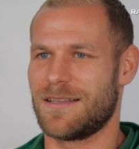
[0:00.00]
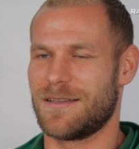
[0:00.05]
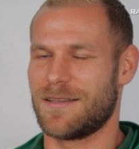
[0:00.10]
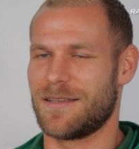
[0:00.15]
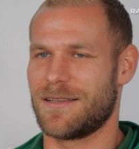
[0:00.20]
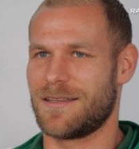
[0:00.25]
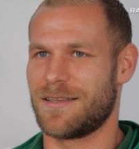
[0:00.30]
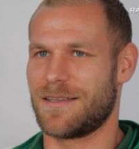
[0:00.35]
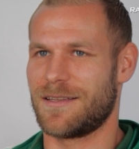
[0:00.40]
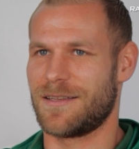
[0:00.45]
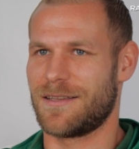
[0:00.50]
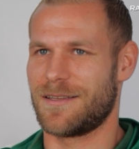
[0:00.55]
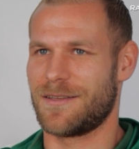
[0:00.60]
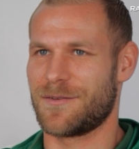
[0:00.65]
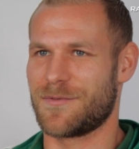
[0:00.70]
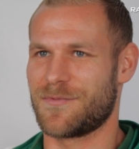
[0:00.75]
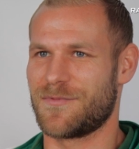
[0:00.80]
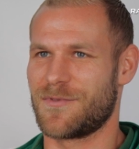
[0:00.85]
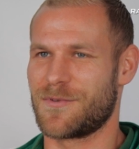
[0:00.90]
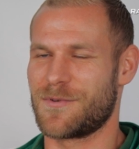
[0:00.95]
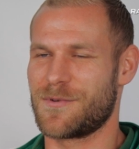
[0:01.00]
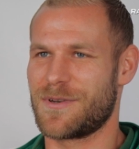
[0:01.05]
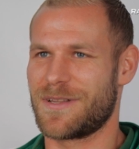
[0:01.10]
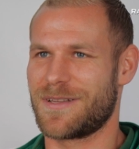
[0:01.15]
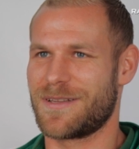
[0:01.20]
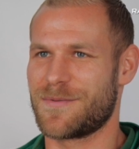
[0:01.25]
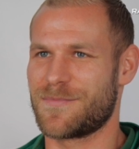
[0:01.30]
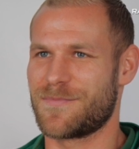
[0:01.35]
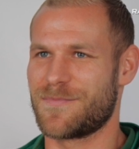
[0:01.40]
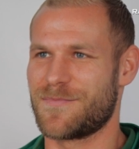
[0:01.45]
E, w
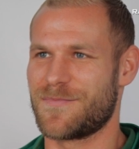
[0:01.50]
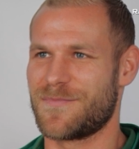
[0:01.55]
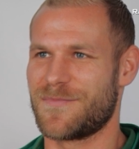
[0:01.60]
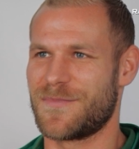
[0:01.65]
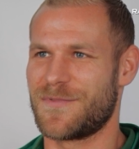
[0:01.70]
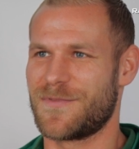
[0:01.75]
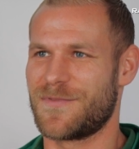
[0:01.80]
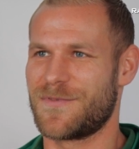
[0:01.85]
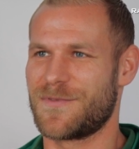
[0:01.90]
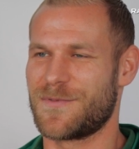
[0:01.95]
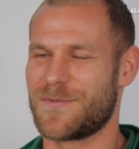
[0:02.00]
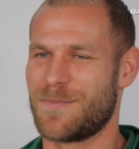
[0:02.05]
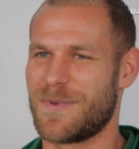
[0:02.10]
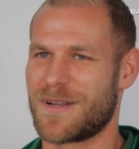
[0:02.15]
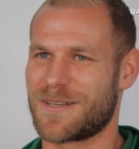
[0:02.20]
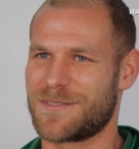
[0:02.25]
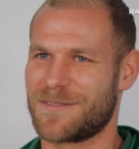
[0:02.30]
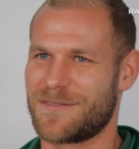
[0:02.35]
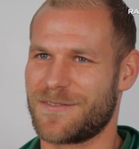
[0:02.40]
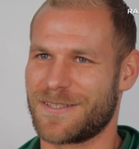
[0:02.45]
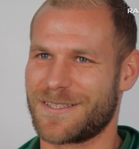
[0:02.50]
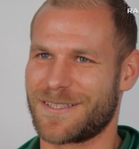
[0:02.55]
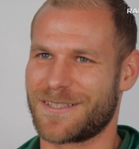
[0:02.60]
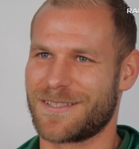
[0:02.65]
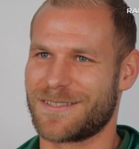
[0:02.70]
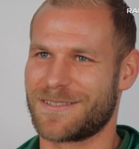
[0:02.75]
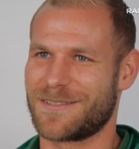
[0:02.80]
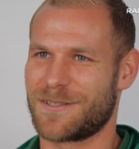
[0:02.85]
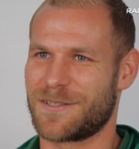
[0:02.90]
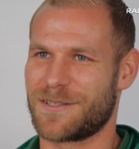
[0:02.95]
ogóle bardzo fajna
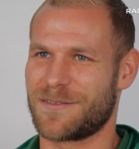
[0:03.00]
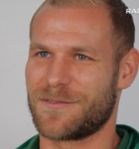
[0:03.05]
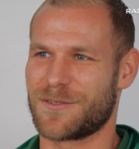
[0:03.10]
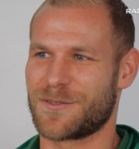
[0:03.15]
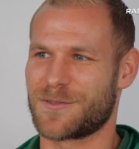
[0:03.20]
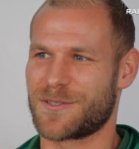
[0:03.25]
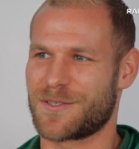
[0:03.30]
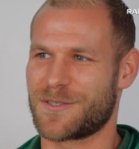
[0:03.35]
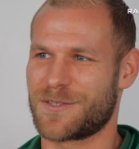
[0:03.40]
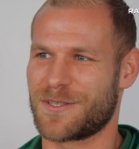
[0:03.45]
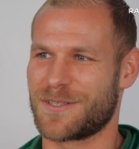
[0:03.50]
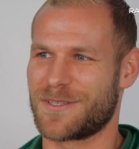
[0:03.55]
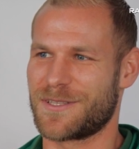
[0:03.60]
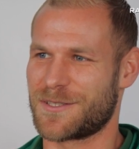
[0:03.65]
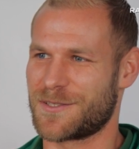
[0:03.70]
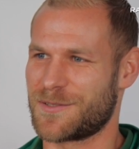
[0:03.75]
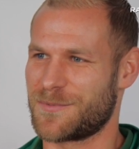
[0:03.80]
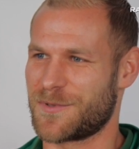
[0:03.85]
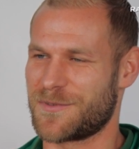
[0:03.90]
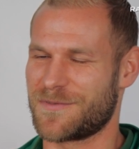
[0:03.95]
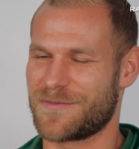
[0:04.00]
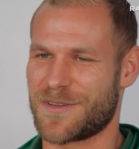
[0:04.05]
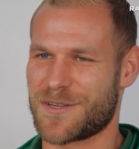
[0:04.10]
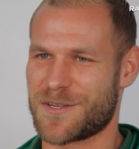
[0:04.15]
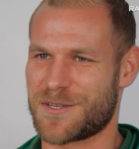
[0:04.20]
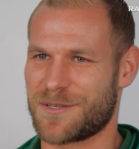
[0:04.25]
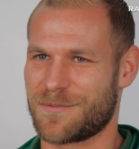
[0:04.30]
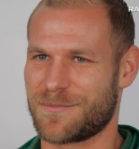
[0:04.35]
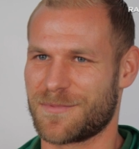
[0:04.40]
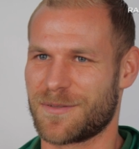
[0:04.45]
historia wiąże się też z moim
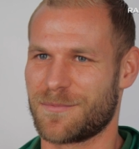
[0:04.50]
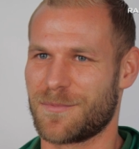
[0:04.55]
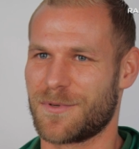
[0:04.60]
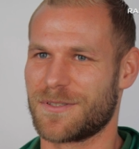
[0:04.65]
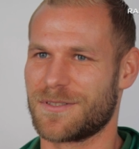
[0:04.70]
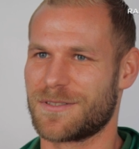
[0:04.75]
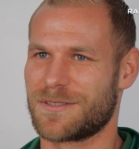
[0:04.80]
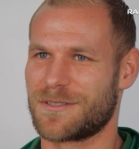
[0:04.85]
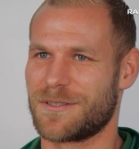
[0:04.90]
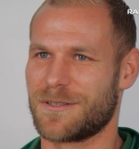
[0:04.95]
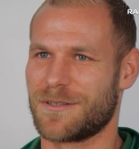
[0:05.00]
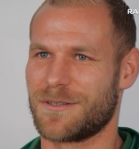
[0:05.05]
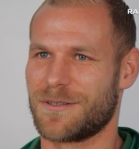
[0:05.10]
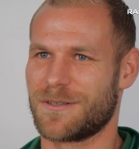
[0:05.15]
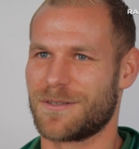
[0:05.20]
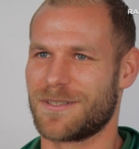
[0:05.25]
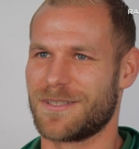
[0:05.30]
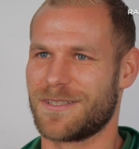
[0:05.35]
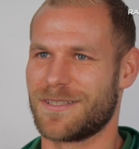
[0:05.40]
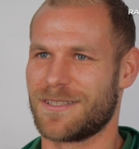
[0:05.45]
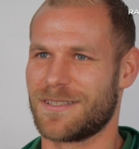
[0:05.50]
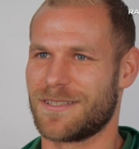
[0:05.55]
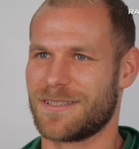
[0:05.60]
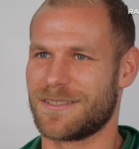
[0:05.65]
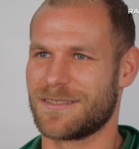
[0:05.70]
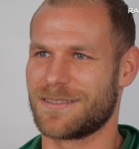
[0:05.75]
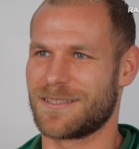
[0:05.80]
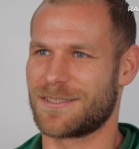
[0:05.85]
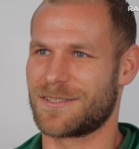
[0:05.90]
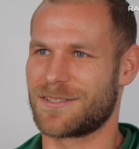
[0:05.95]
wejściem na boisko
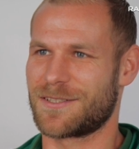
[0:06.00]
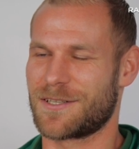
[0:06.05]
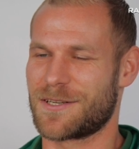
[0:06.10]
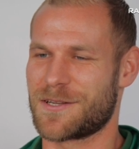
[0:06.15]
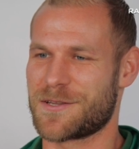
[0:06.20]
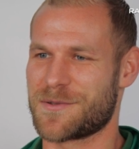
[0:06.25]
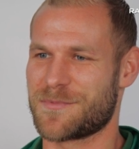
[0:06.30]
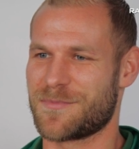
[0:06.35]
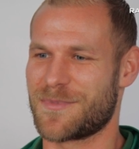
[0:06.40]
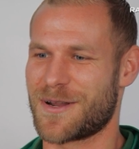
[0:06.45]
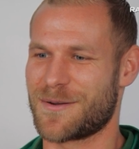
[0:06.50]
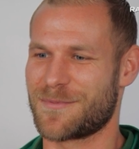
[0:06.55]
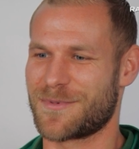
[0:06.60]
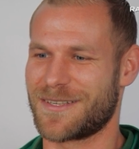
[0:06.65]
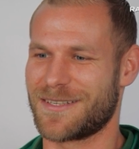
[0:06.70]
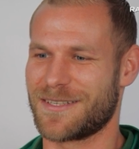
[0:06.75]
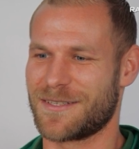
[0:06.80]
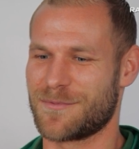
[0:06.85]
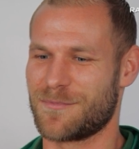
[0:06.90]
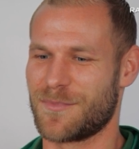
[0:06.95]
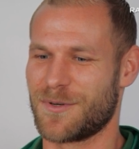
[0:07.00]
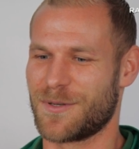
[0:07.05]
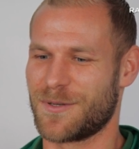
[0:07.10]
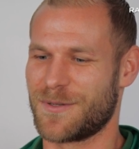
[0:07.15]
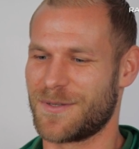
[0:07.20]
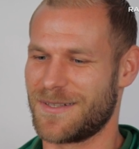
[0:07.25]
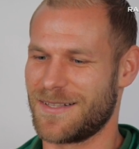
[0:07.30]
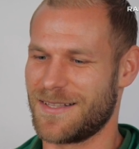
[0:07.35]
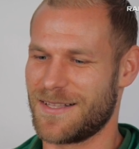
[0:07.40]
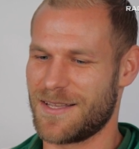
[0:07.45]
i ze strzeleniem bramki,
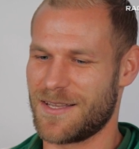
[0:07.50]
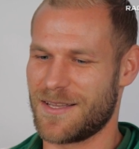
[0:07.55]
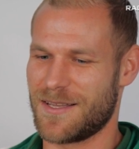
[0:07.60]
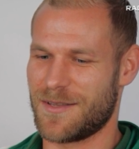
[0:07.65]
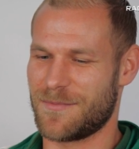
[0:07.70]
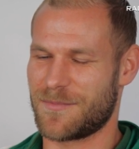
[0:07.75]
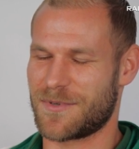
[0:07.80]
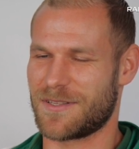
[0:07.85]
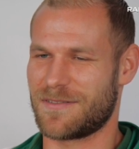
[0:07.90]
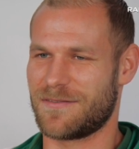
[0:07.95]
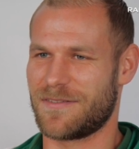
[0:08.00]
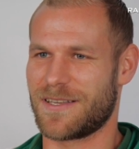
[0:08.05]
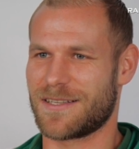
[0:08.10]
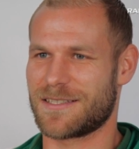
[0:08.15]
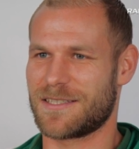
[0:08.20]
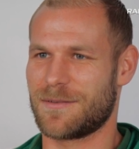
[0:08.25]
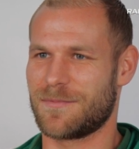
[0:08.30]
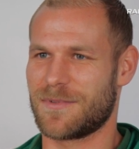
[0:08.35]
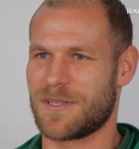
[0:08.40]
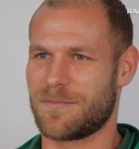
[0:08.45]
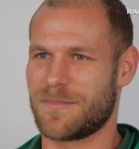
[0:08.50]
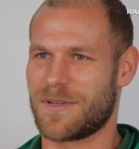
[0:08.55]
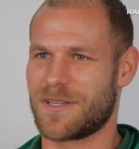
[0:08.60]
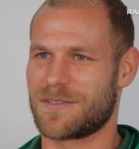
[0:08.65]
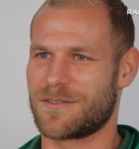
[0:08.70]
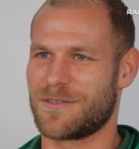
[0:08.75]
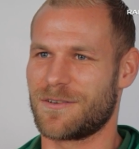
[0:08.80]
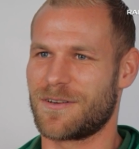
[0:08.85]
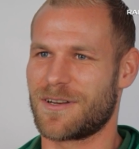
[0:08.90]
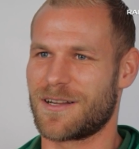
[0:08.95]
bo przed wyjazdem na
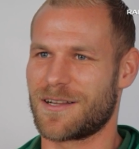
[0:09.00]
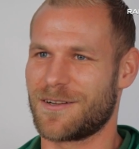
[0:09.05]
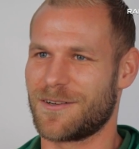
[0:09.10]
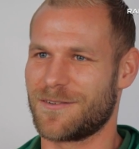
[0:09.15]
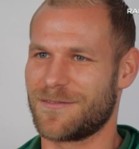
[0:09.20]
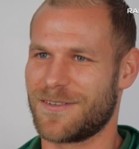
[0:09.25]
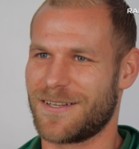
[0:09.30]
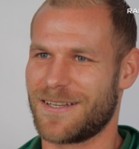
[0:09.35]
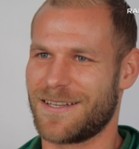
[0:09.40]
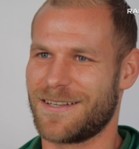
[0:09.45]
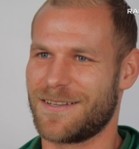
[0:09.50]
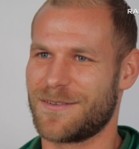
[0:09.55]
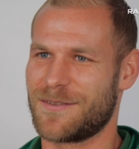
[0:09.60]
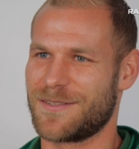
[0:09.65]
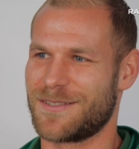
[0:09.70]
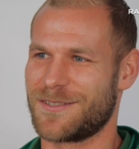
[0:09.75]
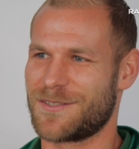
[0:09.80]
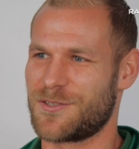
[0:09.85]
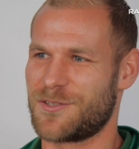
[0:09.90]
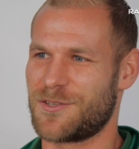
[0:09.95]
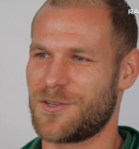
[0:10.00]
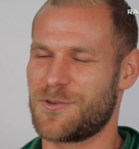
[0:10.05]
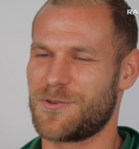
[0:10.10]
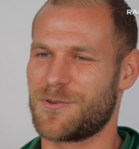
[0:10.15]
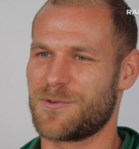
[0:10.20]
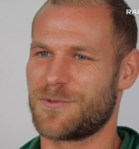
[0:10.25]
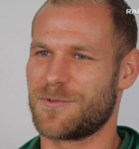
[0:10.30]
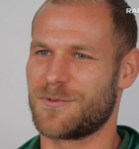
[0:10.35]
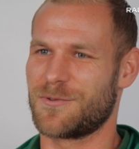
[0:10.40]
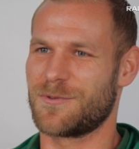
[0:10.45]
mecz do Krakowa z
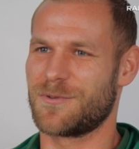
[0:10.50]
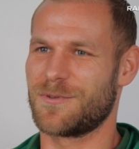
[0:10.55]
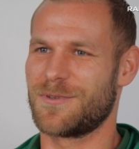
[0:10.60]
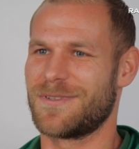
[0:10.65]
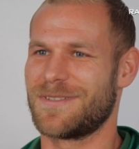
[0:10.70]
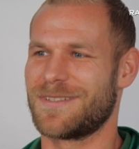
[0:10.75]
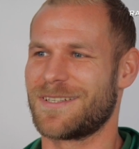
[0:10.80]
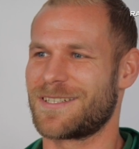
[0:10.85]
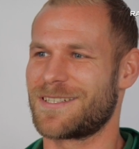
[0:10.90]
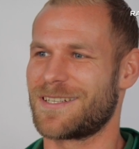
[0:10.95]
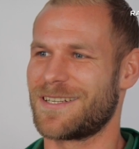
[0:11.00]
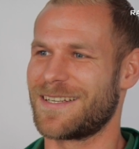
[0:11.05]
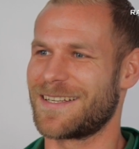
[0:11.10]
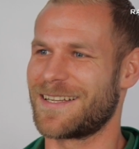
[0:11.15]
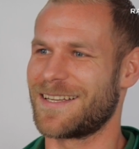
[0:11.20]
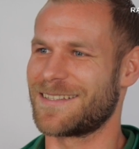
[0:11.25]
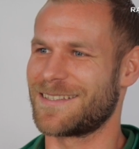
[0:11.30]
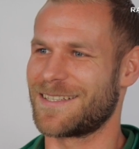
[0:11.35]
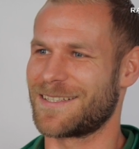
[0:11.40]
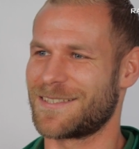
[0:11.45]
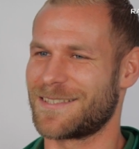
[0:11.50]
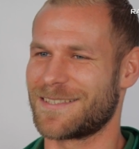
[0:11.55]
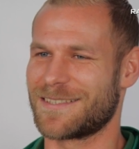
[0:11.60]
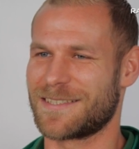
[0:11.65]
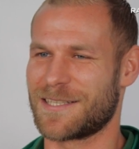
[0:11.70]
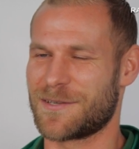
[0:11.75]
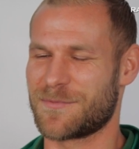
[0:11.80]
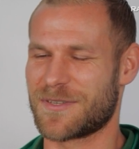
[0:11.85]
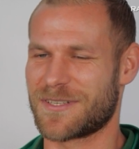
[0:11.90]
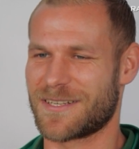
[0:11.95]
Zdzisiu, nasza legenda, się
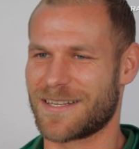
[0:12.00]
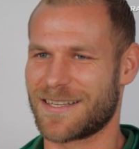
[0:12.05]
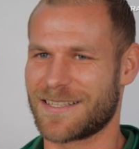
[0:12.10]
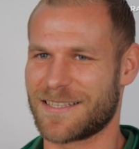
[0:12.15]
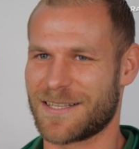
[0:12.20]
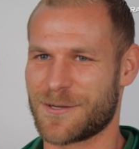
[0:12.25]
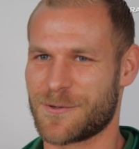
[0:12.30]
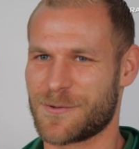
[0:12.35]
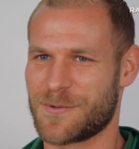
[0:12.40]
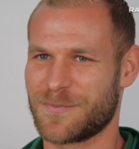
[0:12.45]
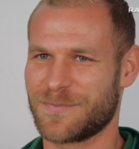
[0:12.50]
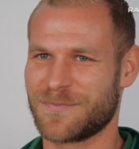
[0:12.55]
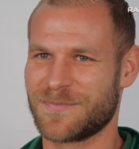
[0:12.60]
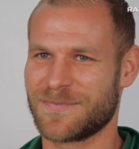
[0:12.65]
z nami żegnał.